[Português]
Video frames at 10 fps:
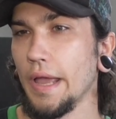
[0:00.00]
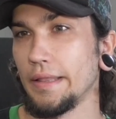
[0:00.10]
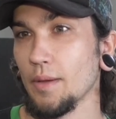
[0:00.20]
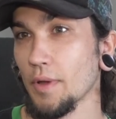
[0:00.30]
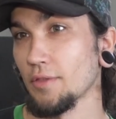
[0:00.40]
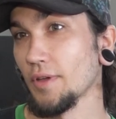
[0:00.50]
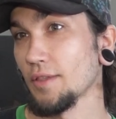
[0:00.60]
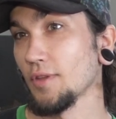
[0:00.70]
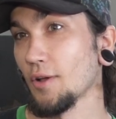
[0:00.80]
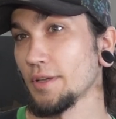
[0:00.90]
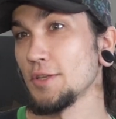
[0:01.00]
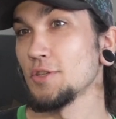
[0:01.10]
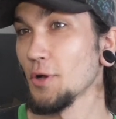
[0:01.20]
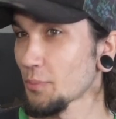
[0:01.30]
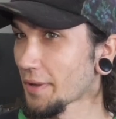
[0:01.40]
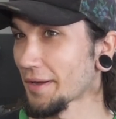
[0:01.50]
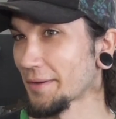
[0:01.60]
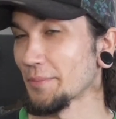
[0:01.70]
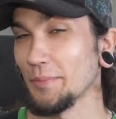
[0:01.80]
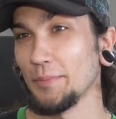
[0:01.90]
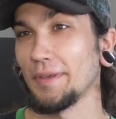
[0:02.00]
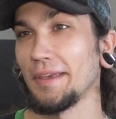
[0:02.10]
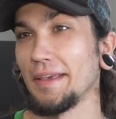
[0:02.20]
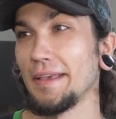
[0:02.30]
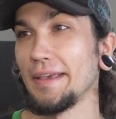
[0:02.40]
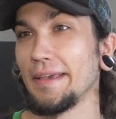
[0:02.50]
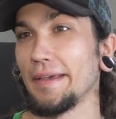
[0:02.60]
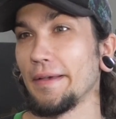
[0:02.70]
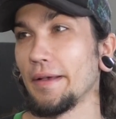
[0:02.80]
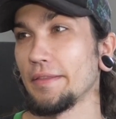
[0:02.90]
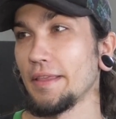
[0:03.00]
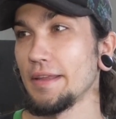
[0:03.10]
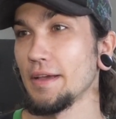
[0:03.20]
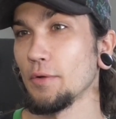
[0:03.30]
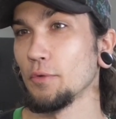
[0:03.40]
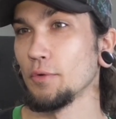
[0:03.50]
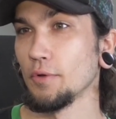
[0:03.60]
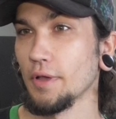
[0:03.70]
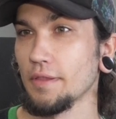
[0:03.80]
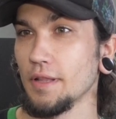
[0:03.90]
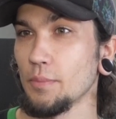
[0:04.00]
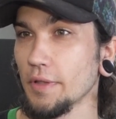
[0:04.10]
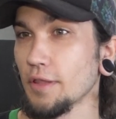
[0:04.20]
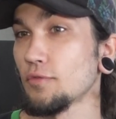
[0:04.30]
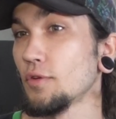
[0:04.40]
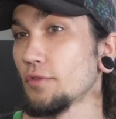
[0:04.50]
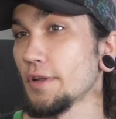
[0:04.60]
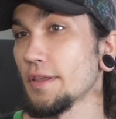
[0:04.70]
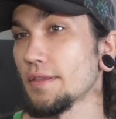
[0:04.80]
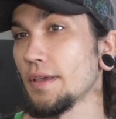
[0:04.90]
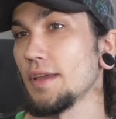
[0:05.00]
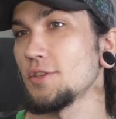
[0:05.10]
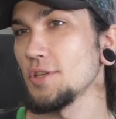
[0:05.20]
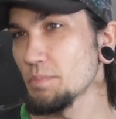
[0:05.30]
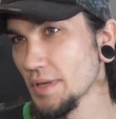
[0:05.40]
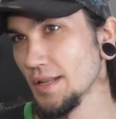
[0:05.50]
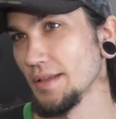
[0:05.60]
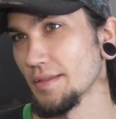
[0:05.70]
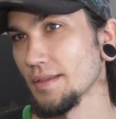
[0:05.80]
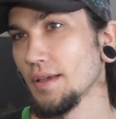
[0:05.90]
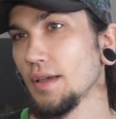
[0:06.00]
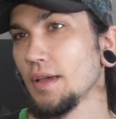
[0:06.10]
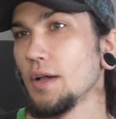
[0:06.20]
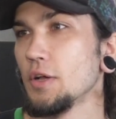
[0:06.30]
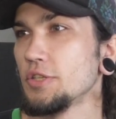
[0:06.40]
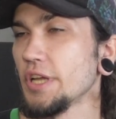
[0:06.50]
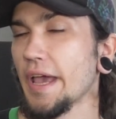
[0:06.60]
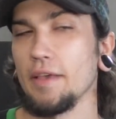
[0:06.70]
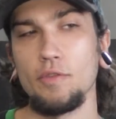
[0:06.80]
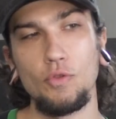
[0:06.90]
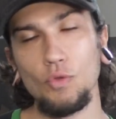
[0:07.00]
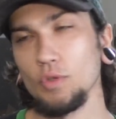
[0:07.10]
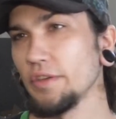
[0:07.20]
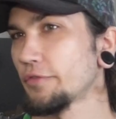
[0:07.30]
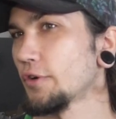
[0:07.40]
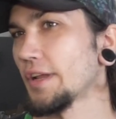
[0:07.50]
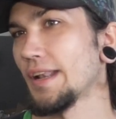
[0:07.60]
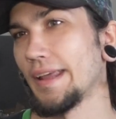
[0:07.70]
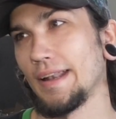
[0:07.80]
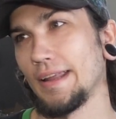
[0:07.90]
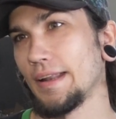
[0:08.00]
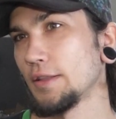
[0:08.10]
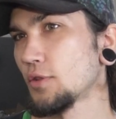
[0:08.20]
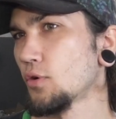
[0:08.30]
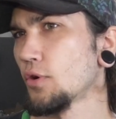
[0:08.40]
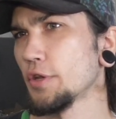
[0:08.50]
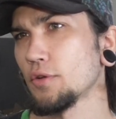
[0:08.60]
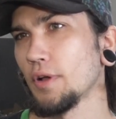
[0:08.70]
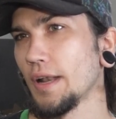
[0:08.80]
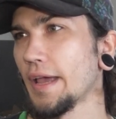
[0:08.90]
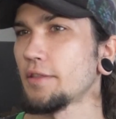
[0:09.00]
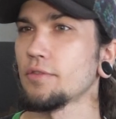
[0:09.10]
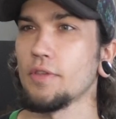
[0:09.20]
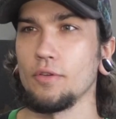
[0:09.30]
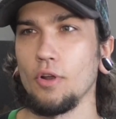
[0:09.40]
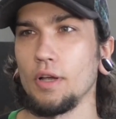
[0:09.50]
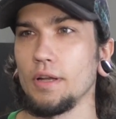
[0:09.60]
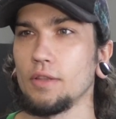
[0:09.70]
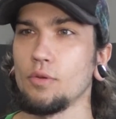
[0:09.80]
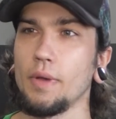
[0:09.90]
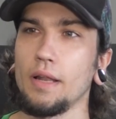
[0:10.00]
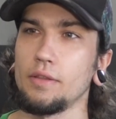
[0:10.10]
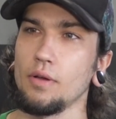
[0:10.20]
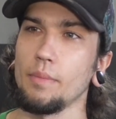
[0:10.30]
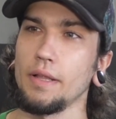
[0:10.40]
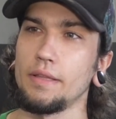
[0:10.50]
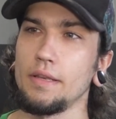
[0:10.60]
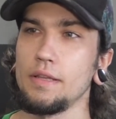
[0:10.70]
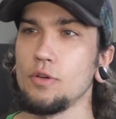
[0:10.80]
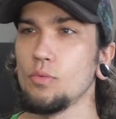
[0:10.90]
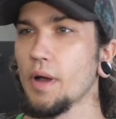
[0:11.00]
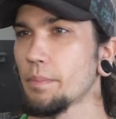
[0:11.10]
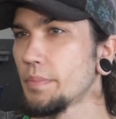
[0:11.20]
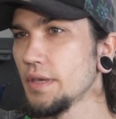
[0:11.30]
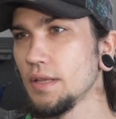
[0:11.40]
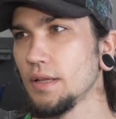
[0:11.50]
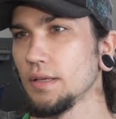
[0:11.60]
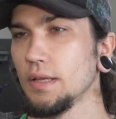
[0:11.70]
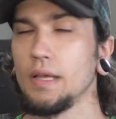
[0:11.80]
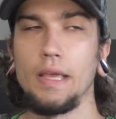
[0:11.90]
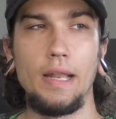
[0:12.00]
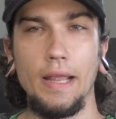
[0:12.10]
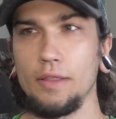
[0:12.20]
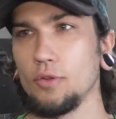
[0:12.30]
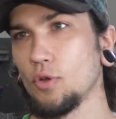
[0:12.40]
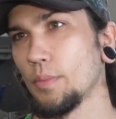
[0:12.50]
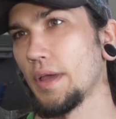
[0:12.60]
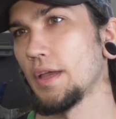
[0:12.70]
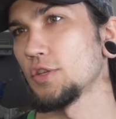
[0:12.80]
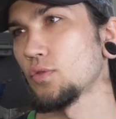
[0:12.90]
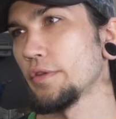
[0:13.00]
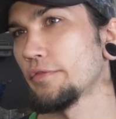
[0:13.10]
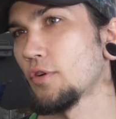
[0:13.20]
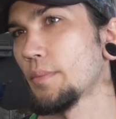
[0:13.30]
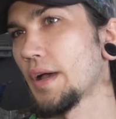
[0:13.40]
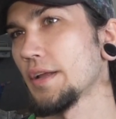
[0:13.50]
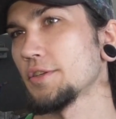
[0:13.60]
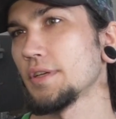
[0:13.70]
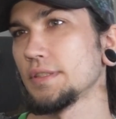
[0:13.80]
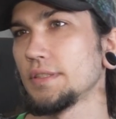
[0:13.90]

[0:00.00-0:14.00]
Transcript: É até mais fácil falar o que a gente não pega, porque seria o, as lâmpadas fluorescentes e pilhas. De resto, tudo que for el eletrônico, elétrico, você coloca na tomada, tem uma bateria, uma pilha, eletrodoméstico, informática,